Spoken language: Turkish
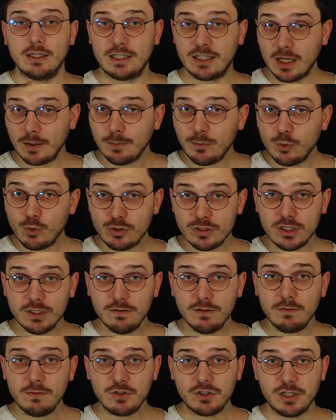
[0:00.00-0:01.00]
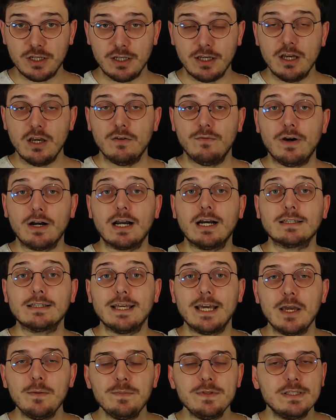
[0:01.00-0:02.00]
Kitap mucizevi bir şey fakat
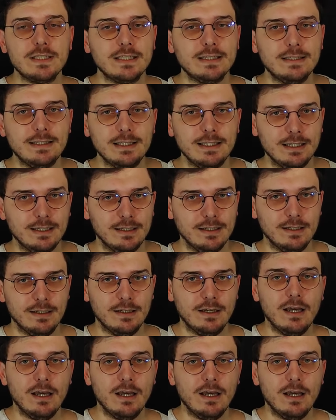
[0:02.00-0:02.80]
hepsi değil.